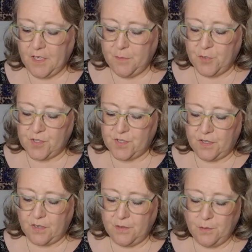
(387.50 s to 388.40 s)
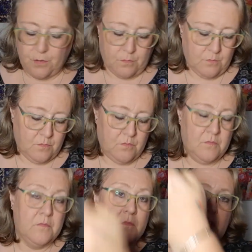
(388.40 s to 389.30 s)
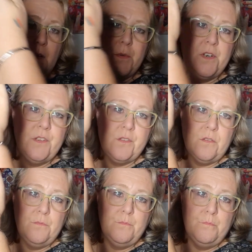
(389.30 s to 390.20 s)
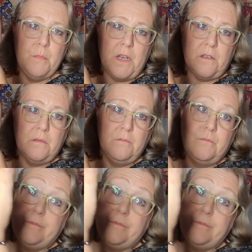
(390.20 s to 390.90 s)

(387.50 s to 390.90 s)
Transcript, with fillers: Glimmerstick. Ja, aber der ist matt.